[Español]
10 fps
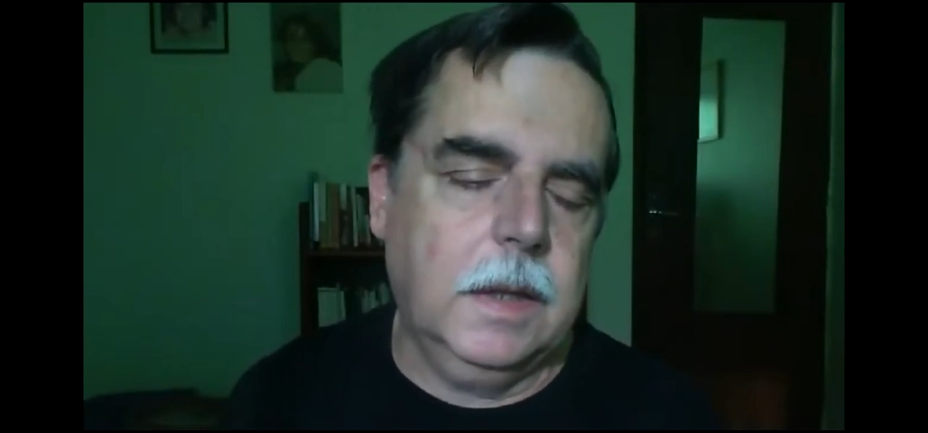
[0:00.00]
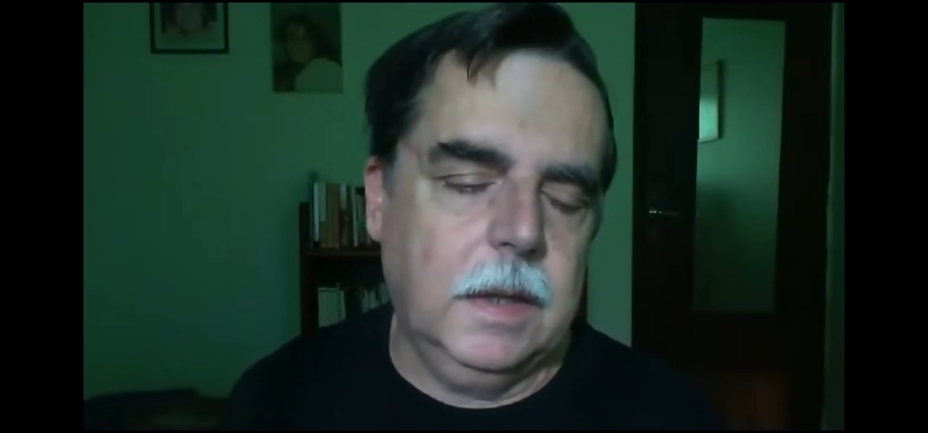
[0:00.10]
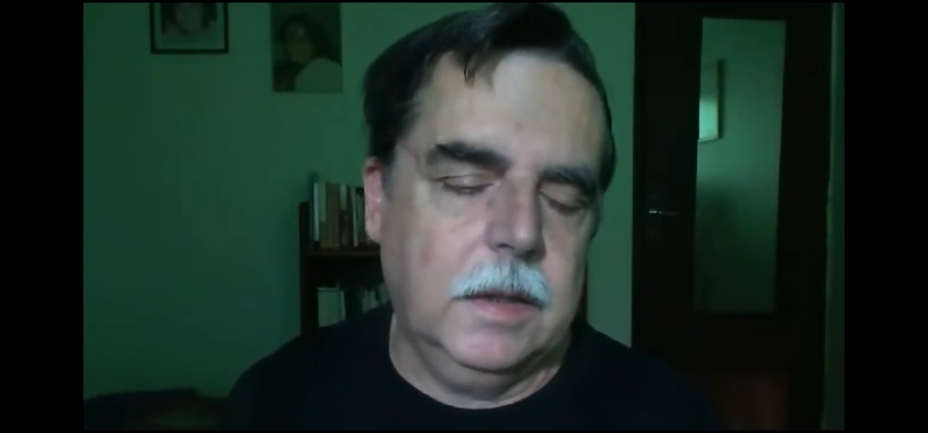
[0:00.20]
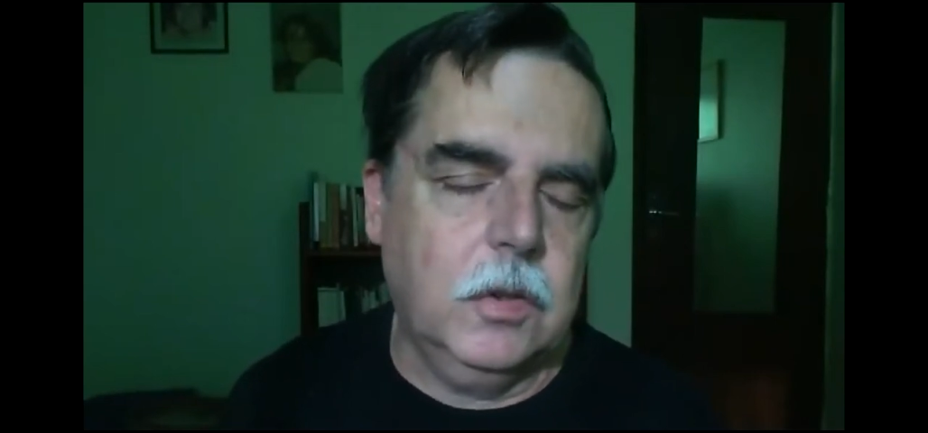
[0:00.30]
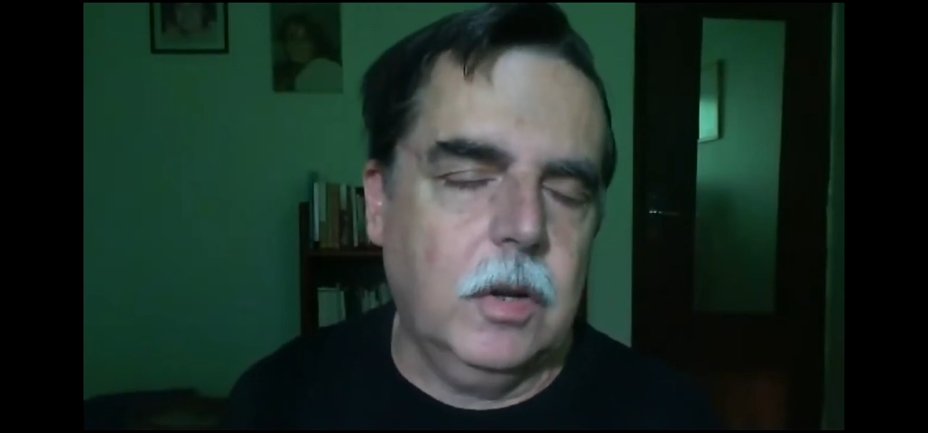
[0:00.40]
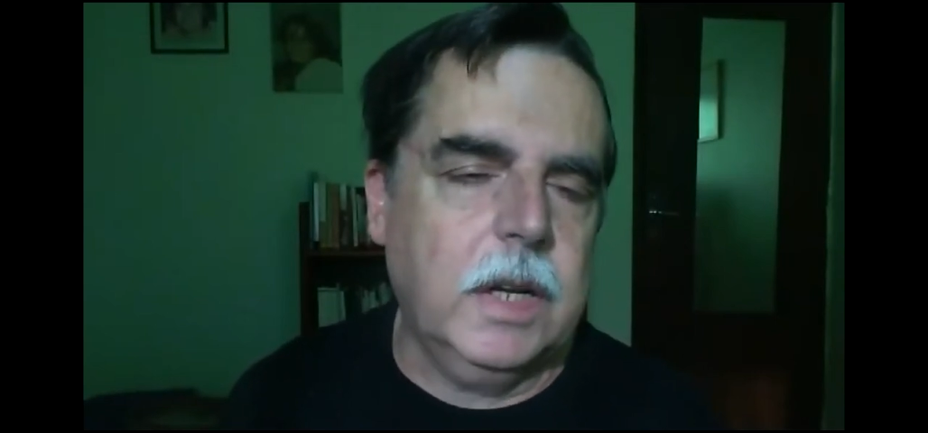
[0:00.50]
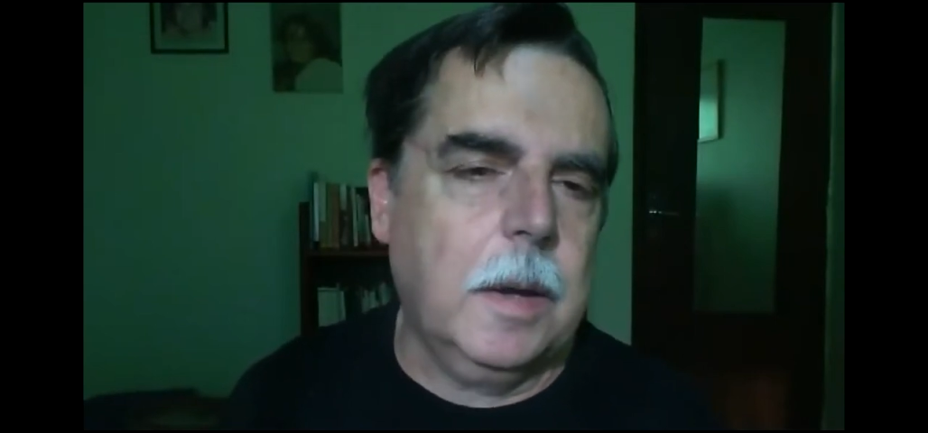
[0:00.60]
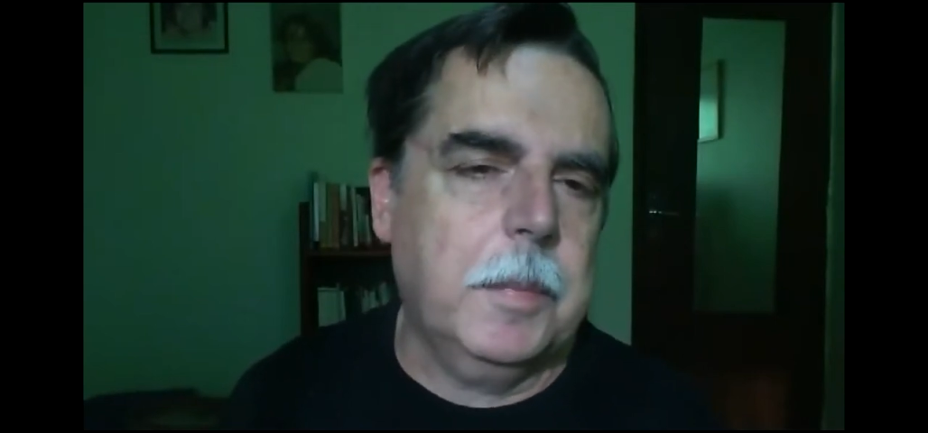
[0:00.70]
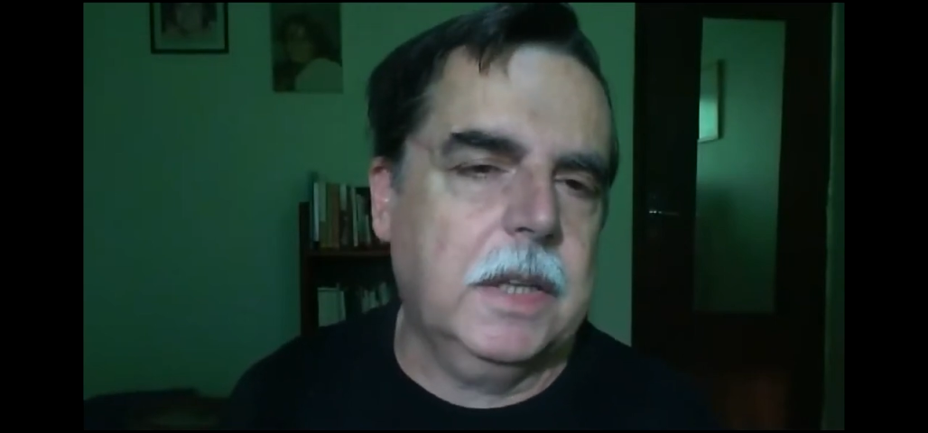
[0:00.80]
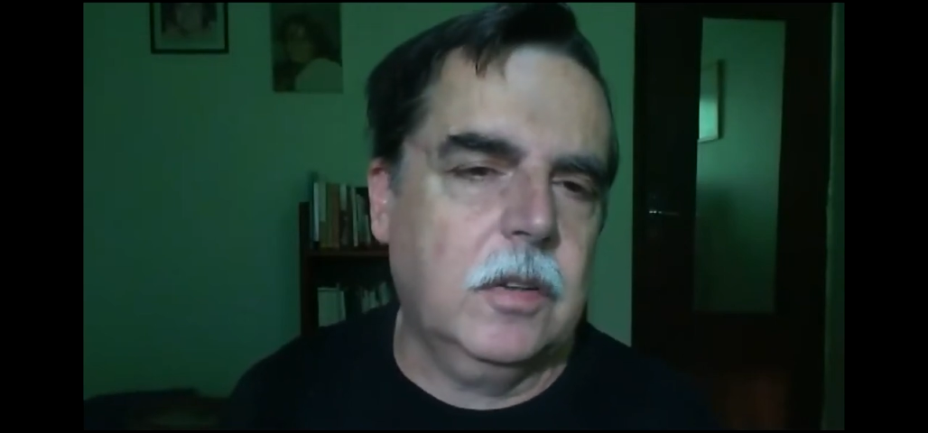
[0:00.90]

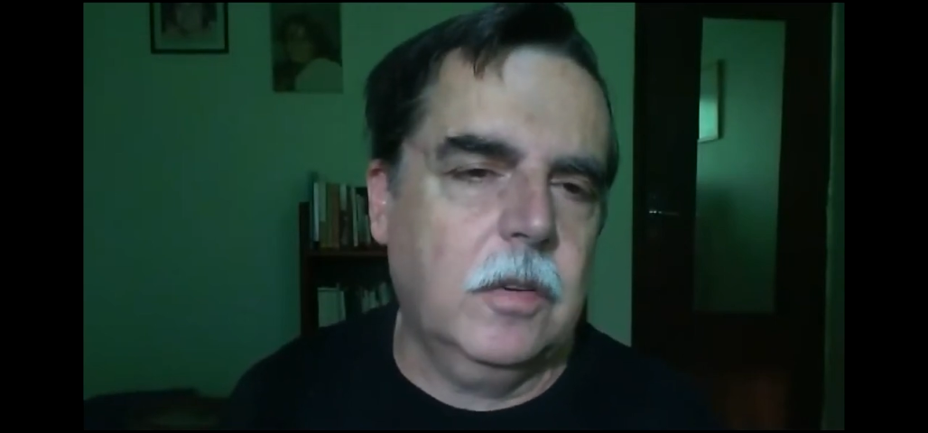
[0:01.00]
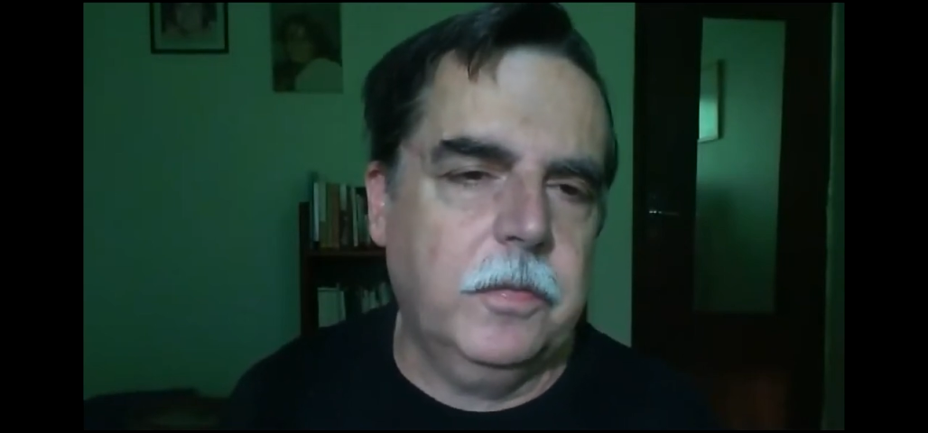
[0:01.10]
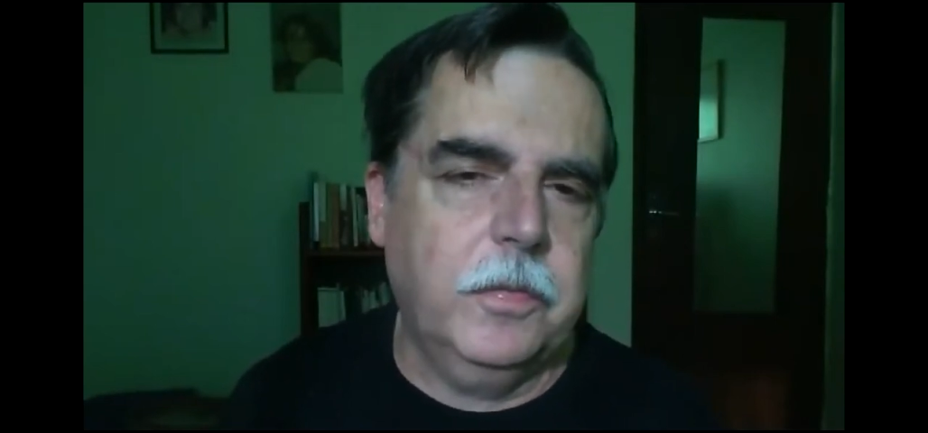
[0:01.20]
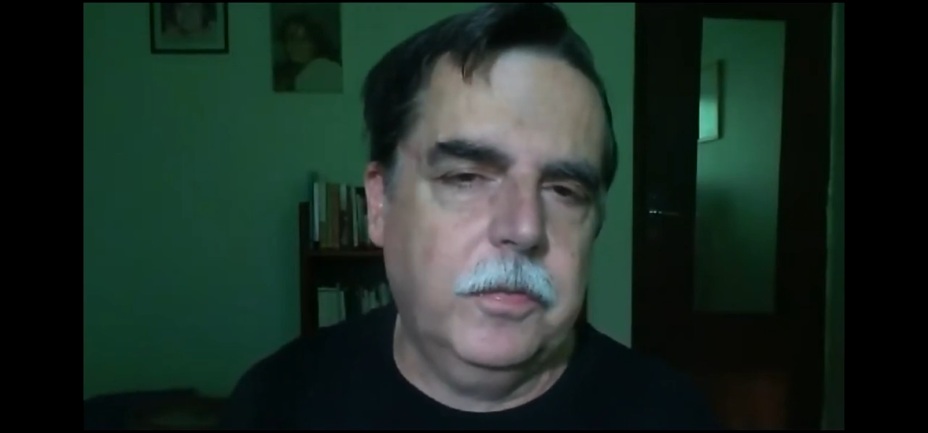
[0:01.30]
históricamente son